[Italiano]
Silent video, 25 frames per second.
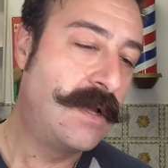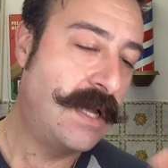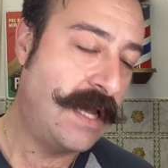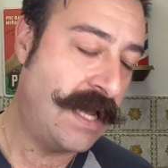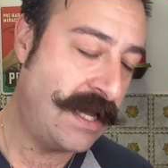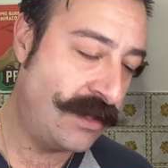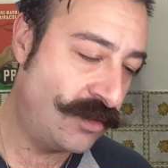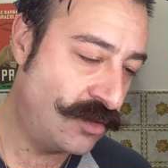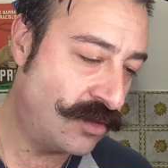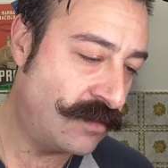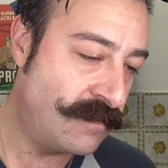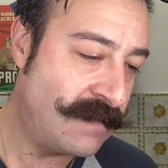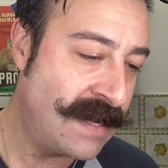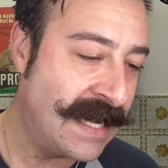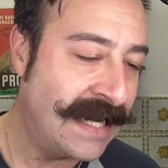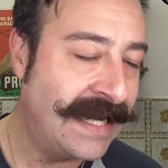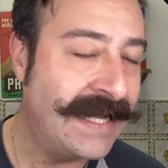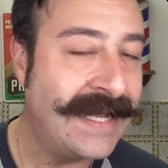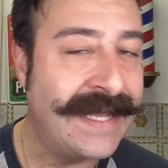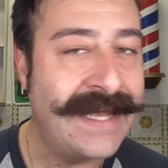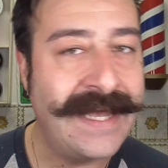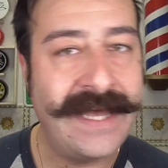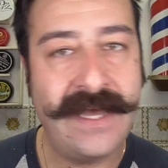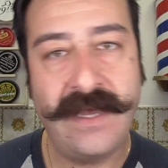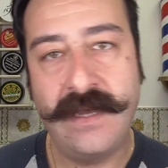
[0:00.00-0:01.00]
È
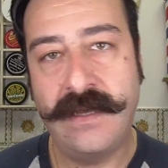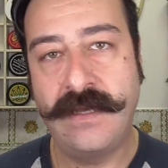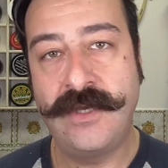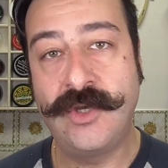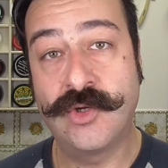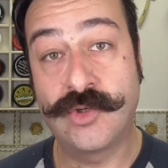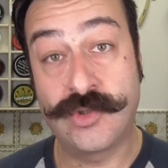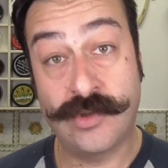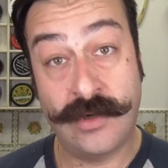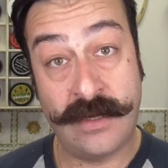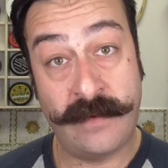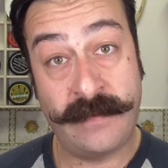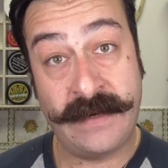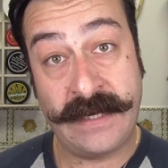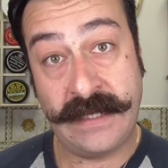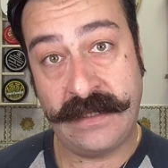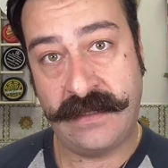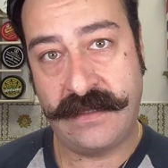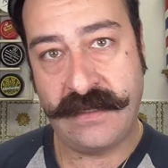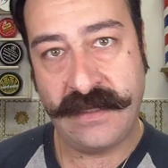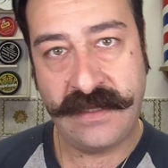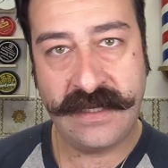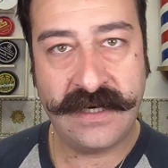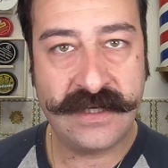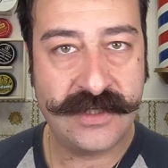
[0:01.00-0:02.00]
normale che io sono
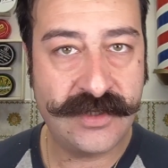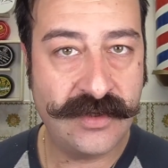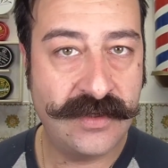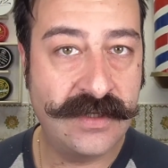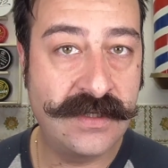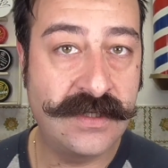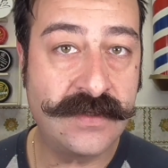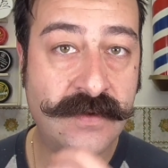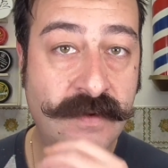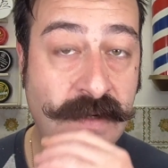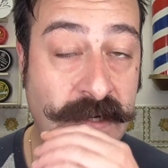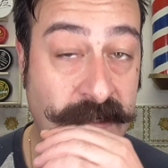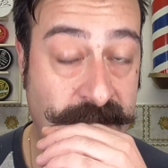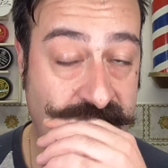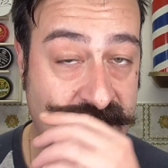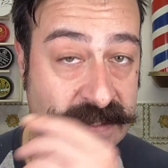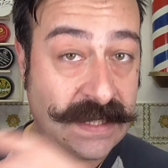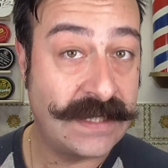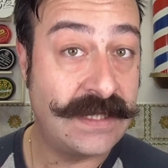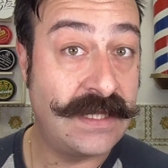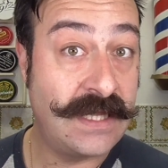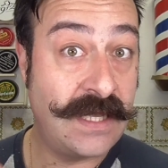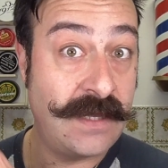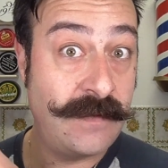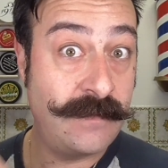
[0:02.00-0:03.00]
amante della soglia di
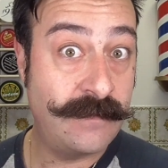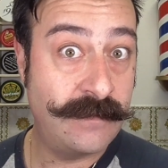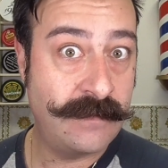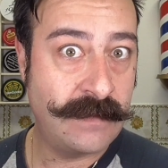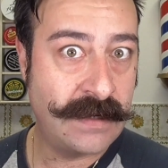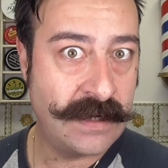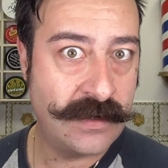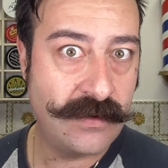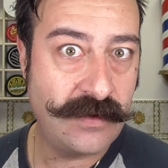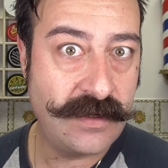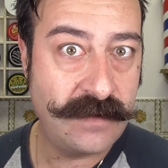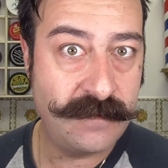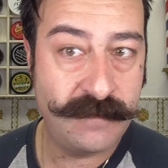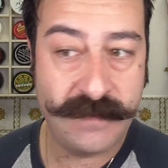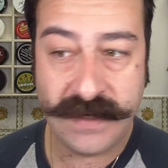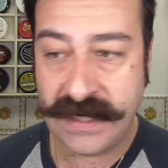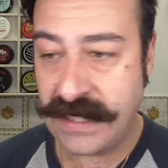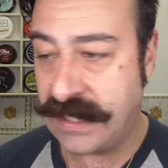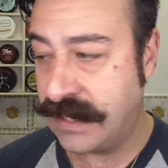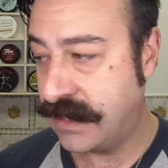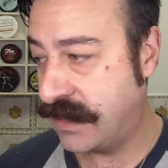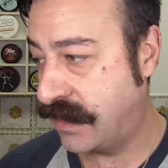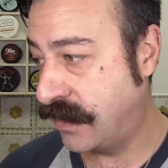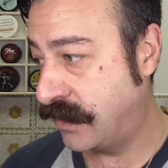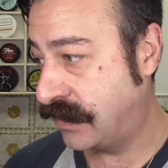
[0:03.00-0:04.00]
sicurezza e dei mano
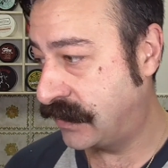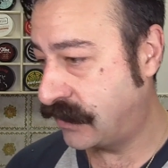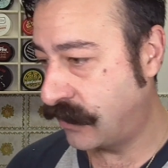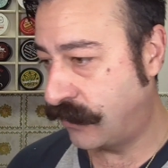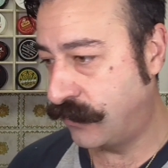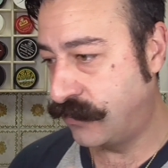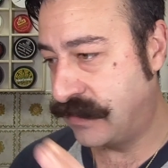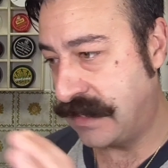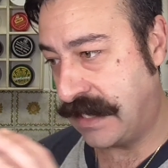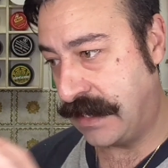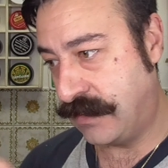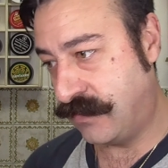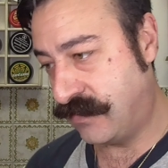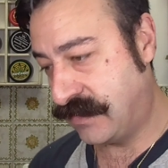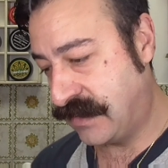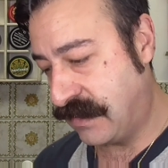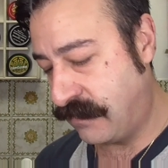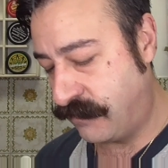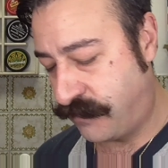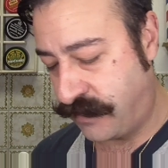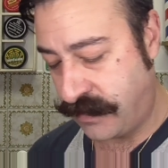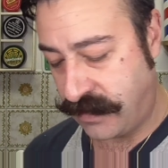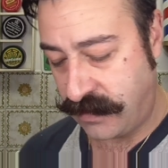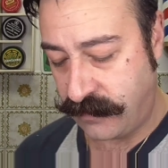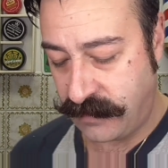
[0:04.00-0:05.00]
libera, che sto usando
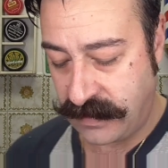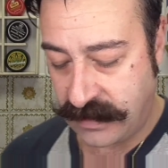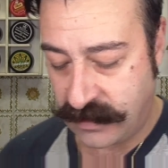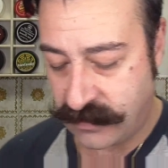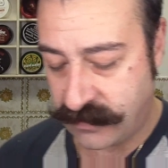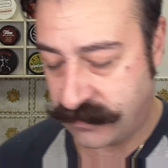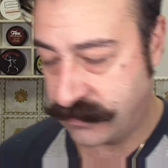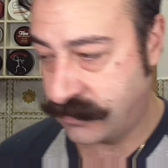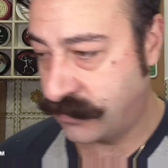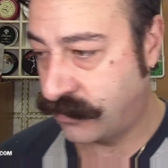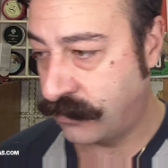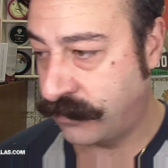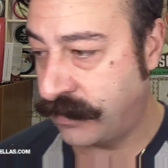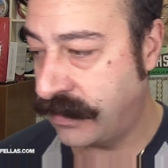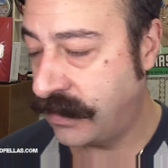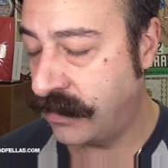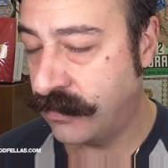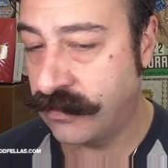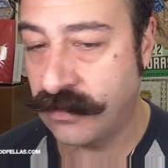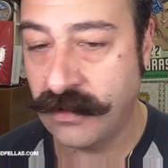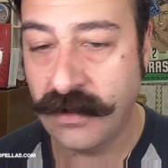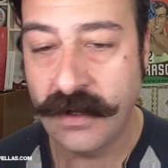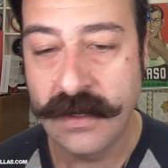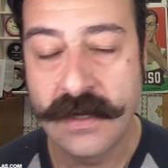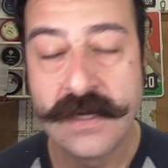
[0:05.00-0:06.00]
sempre di meno in questo
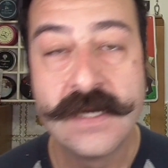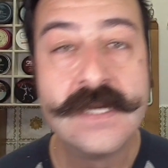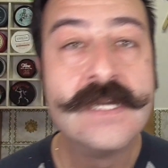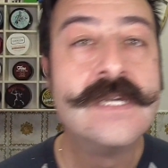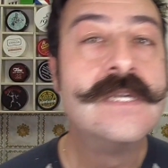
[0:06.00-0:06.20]
periodo,